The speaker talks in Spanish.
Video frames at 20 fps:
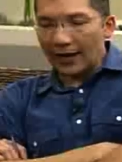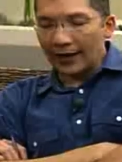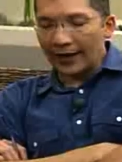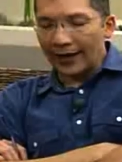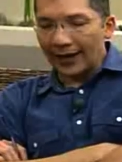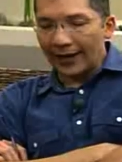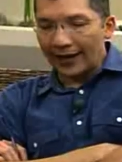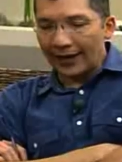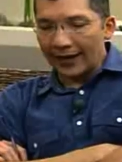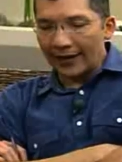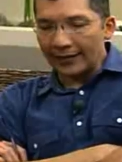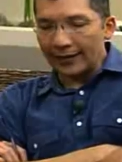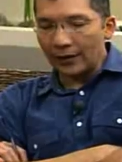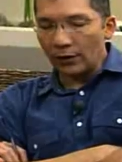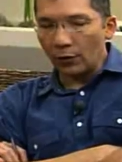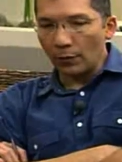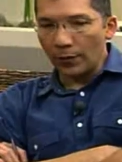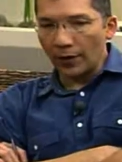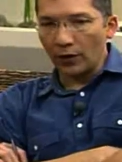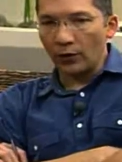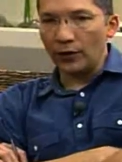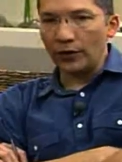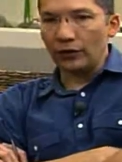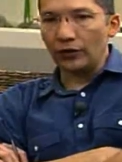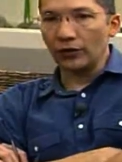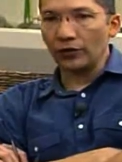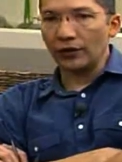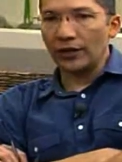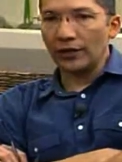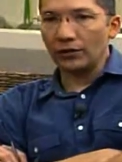la que crece con
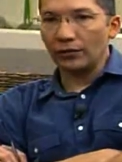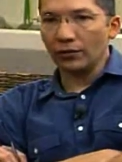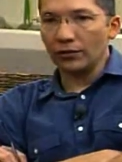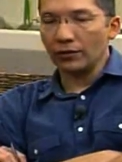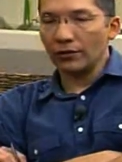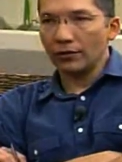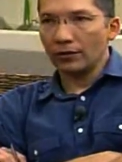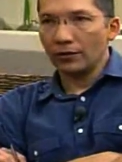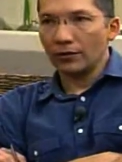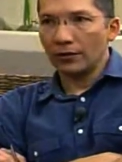prejuicios, Sixto?